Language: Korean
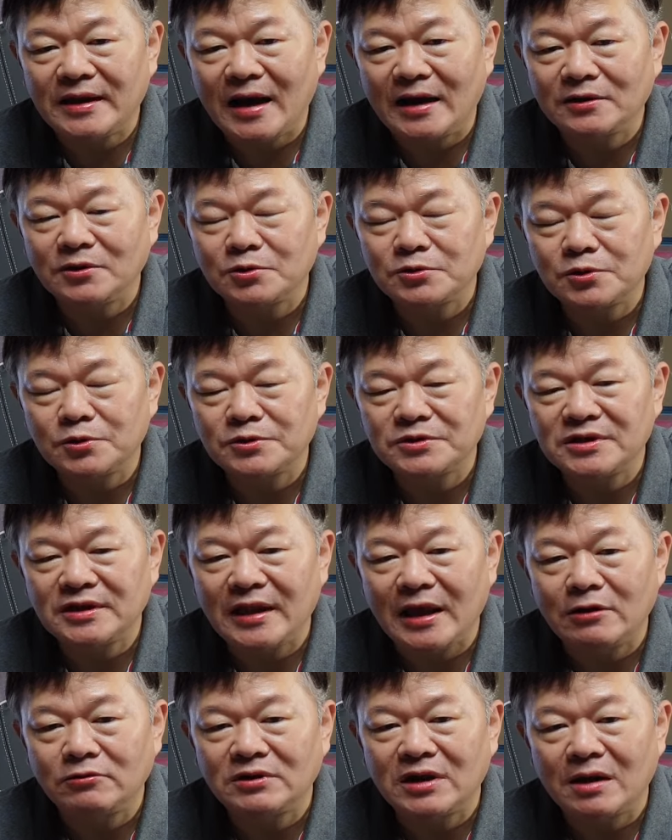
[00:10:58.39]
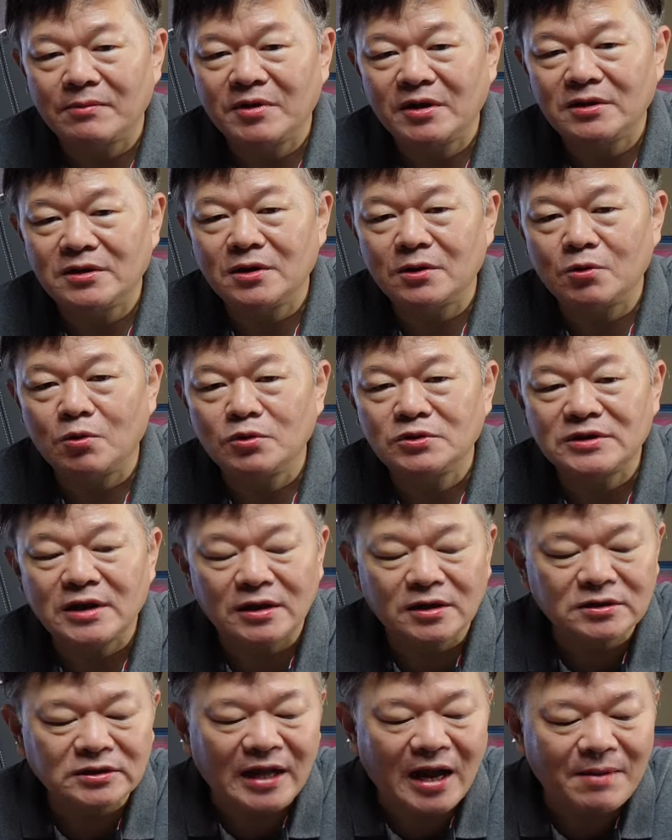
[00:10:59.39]
양도소득세 내고 나면요
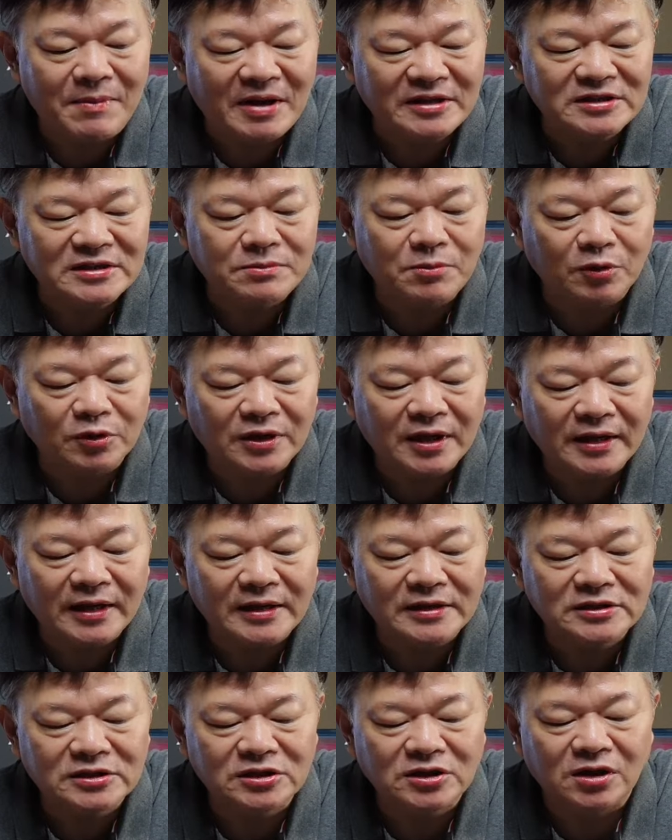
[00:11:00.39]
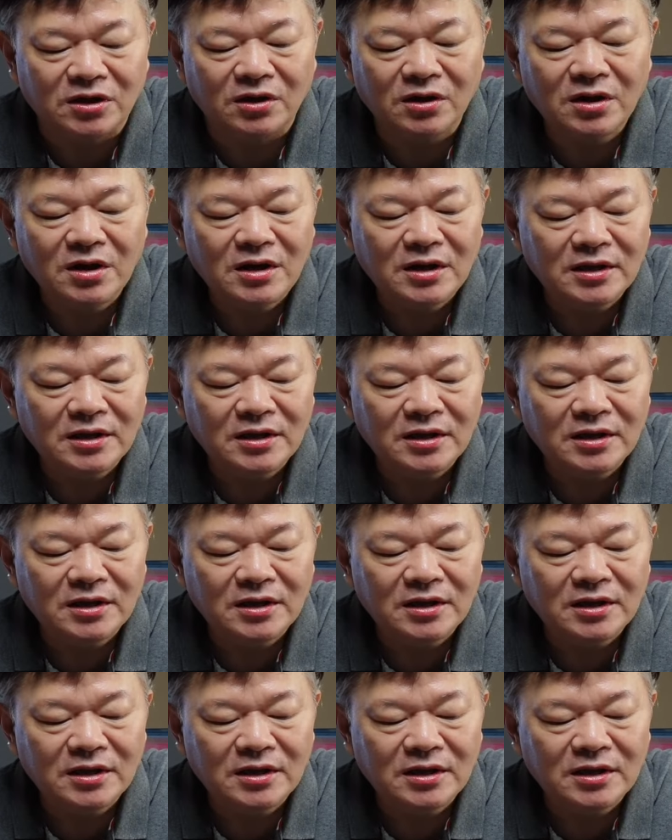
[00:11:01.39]
공사는 다 받지 못하겠죠.